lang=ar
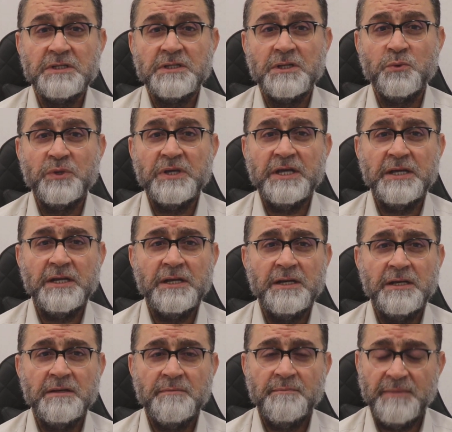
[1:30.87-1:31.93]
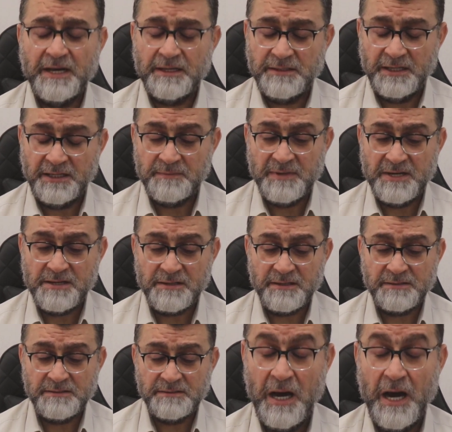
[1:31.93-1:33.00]
طويل بعد
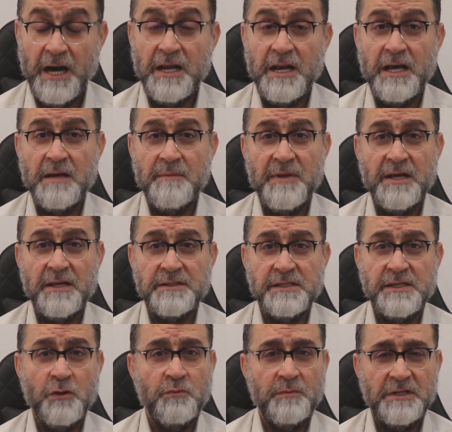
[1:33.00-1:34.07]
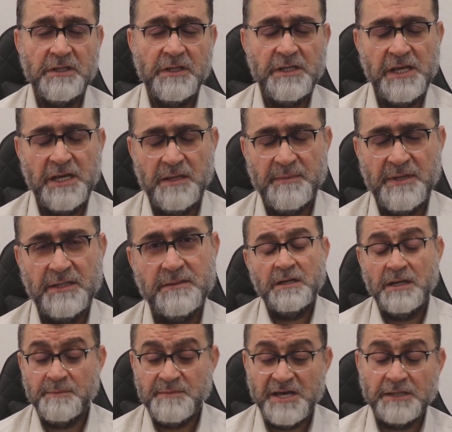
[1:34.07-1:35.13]
عبارة علامات يوم القيامة
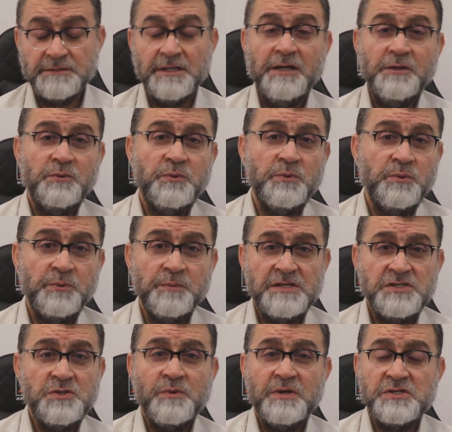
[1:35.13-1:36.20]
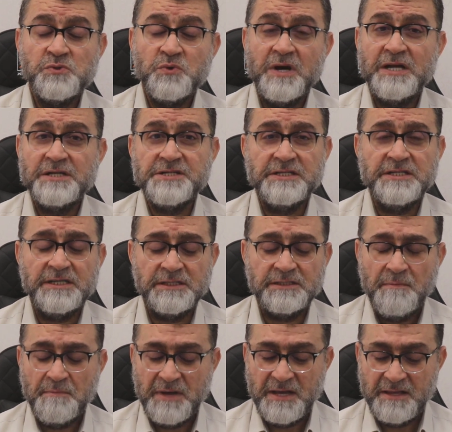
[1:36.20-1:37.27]
لم يقطعه سوى سؤال جديد
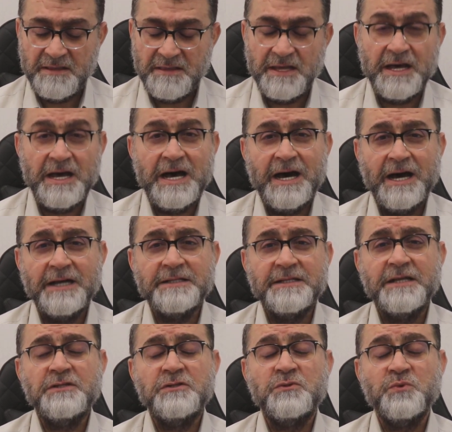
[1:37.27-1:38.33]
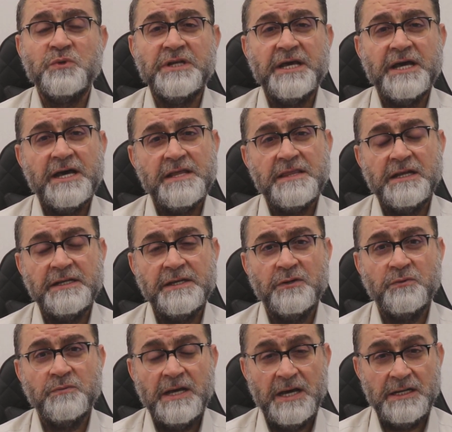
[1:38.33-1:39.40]
ماذا أعددت لهذا
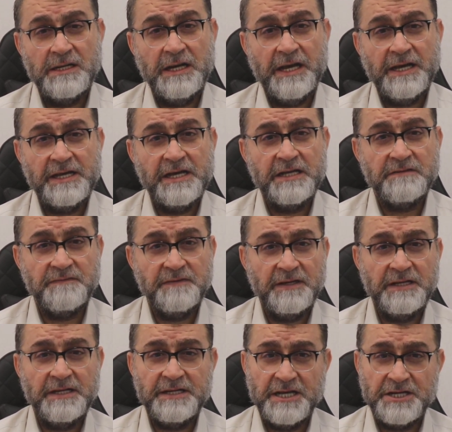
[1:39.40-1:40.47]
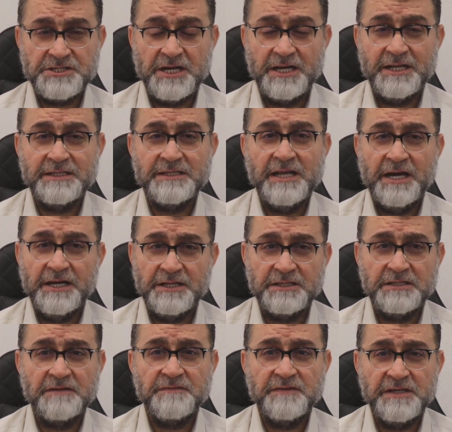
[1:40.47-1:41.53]
اليوم؟ هل الحياة فعلا أشغلتنا عن
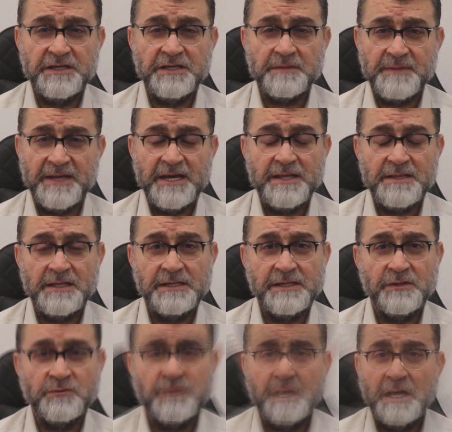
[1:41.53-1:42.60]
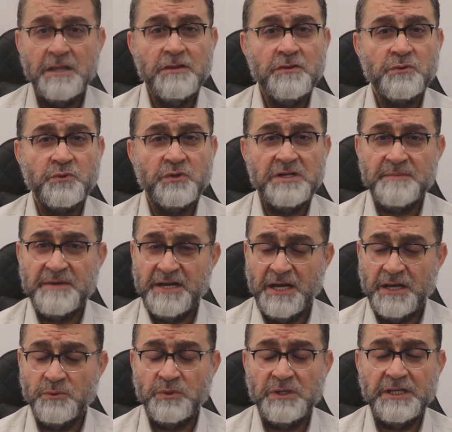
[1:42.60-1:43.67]
التفكير بهذا اليوم؟ أنظر لمن
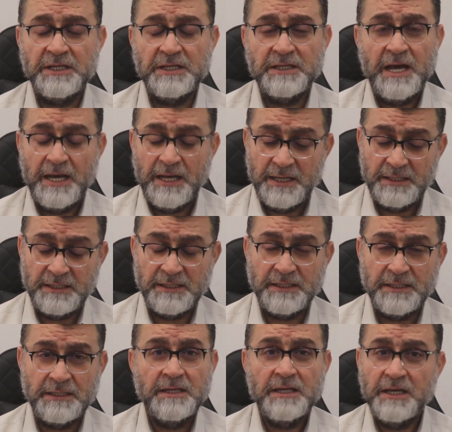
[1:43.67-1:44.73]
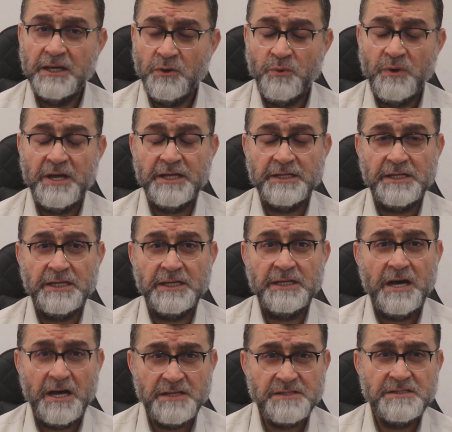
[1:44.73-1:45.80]
حولي أهلي إخواني
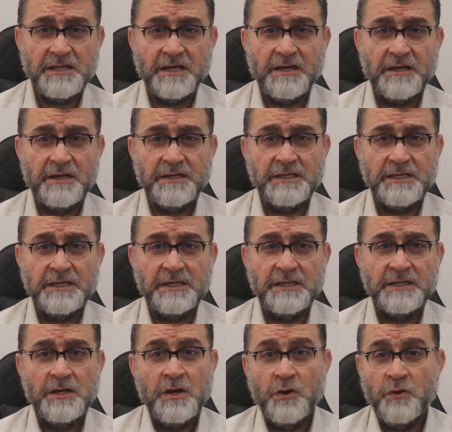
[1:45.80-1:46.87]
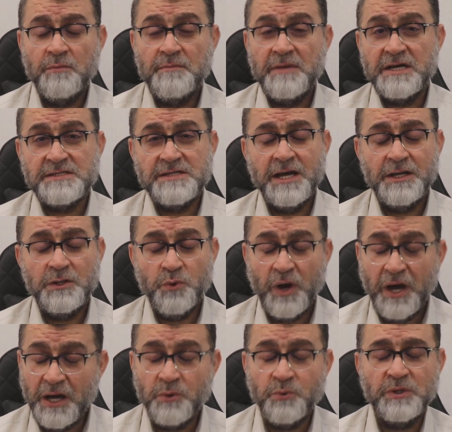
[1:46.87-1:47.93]
أصدقائي هم ما زالوا
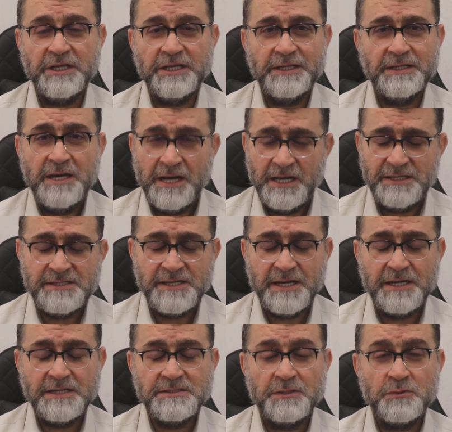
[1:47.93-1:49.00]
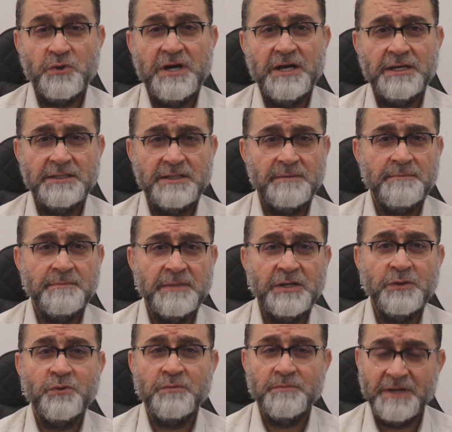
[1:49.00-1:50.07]
حولي هل ساخسر احدا
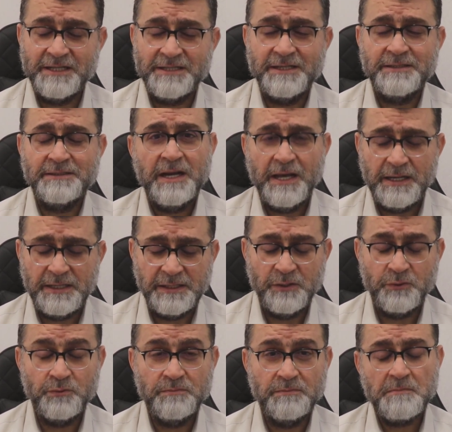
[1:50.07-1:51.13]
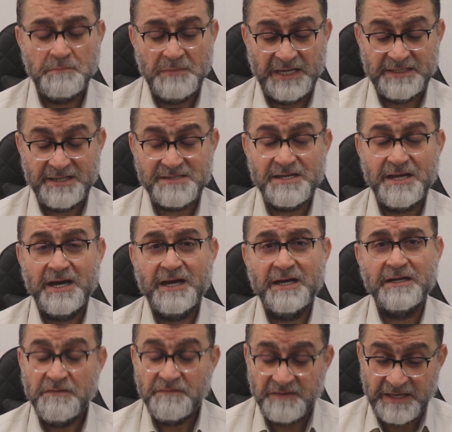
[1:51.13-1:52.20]
منهم غدا اليوم بعد ساعه
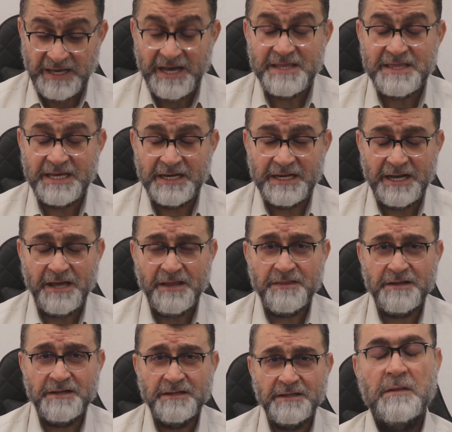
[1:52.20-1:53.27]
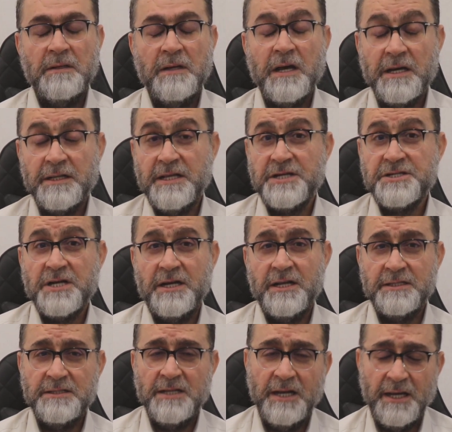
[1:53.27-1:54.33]
في هذه اللحظه لقد
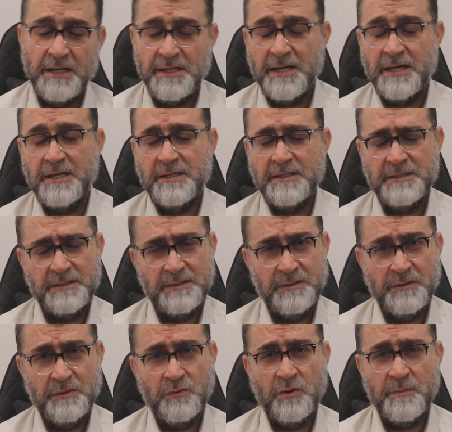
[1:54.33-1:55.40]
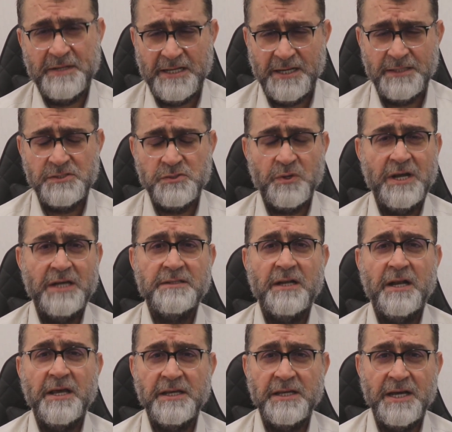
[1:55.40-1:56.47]
اشغلتنا الحياه وبدات سرعه
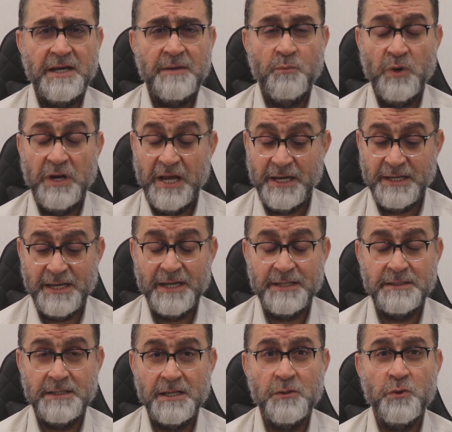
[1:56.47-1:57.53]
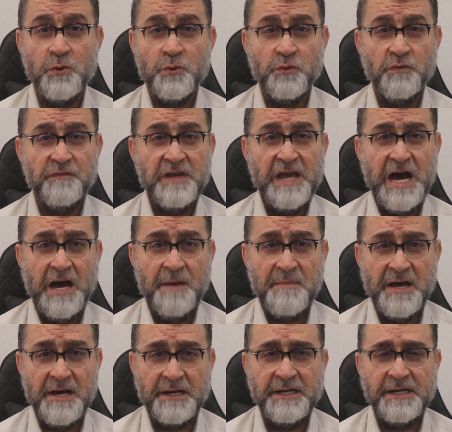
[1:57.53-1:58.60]
الايام والحياه تنخر في
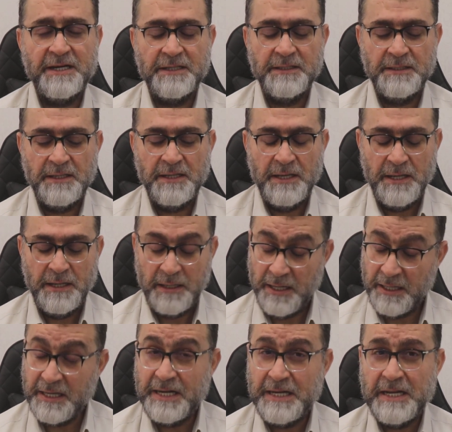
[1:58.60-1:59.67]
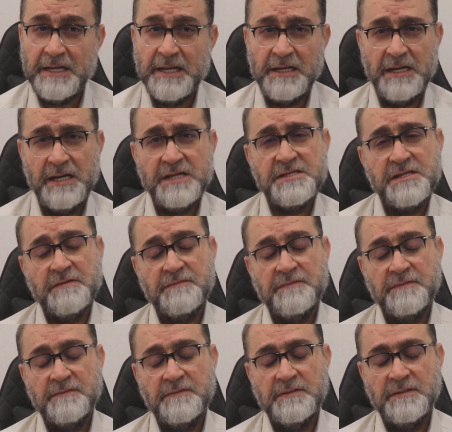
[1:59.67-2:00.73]
اعمارنا لكننا
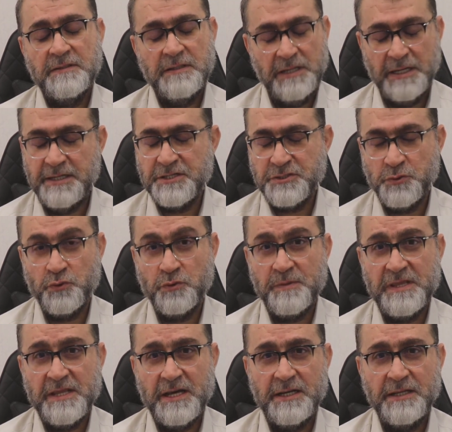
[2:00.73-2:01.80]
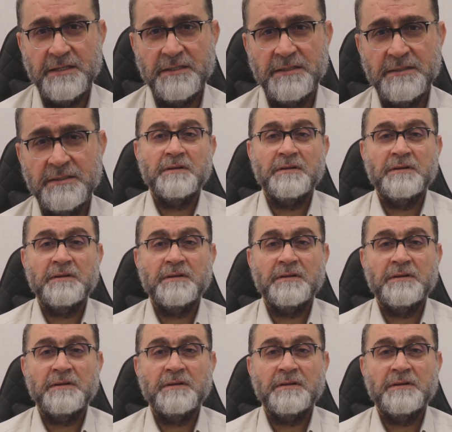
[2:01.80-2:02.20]
للاسف لا نشعر بذلك